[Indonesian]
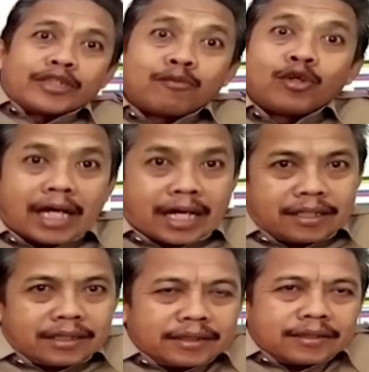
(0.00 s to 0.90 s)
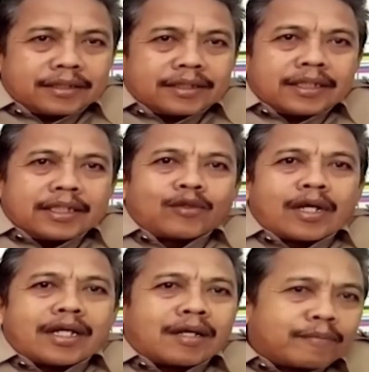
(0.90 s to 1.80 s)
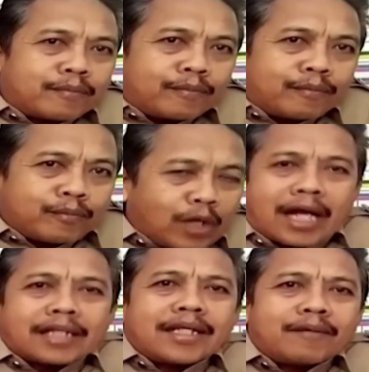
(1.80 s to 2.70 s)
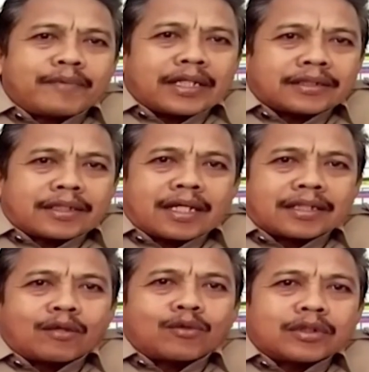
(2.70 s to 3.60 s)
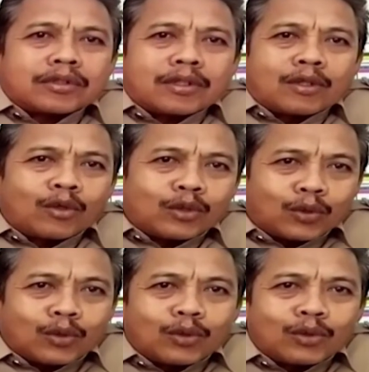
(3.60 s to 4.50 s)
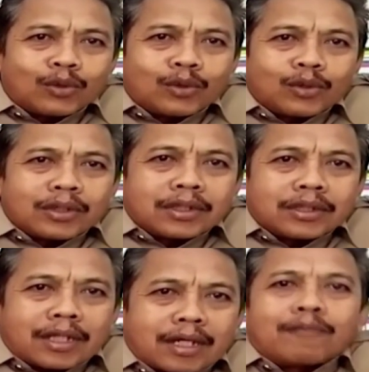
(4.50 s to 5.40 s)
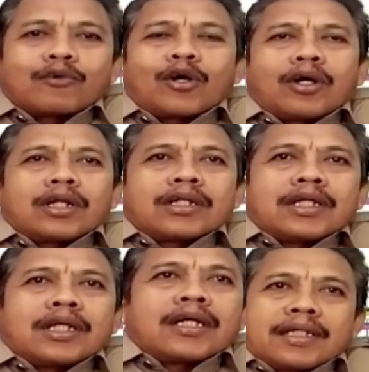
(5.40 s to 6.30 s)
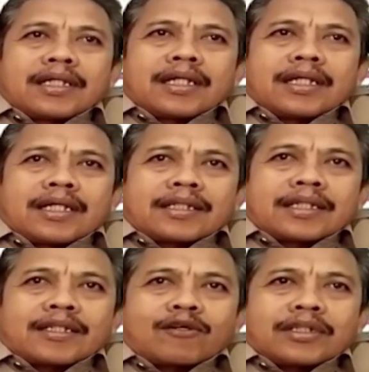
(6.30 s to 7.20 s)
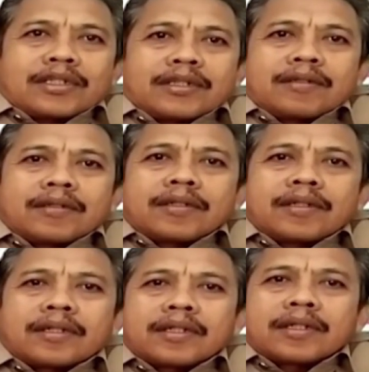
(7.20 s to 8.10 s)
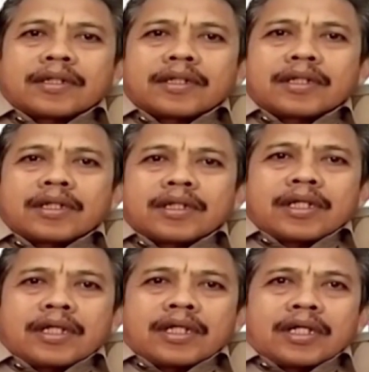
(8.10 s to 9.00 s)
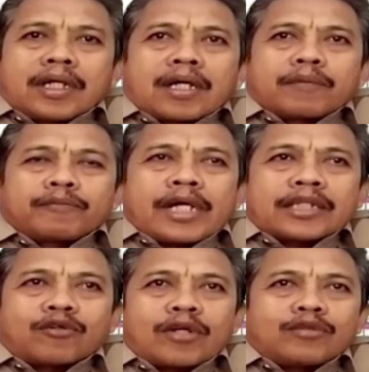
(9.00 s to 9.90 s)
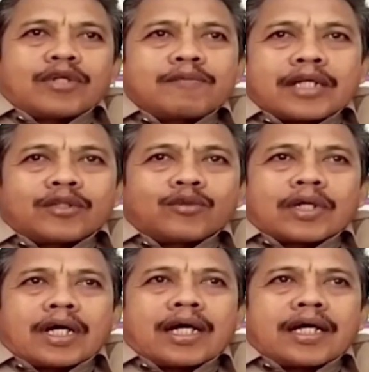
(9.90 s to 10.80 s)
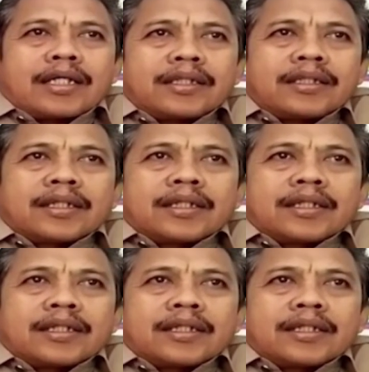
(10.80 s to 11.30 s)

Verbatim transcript: Musim hujan itu anak pulang aja lepas karena takut runtuh. Oh, takut ambrol. Ambrol, iya. Ya, Tapi sekolah. pihak sekolah sudah mengajukan, Pak, ke dinas. Pihak sekolah sudah mengajukan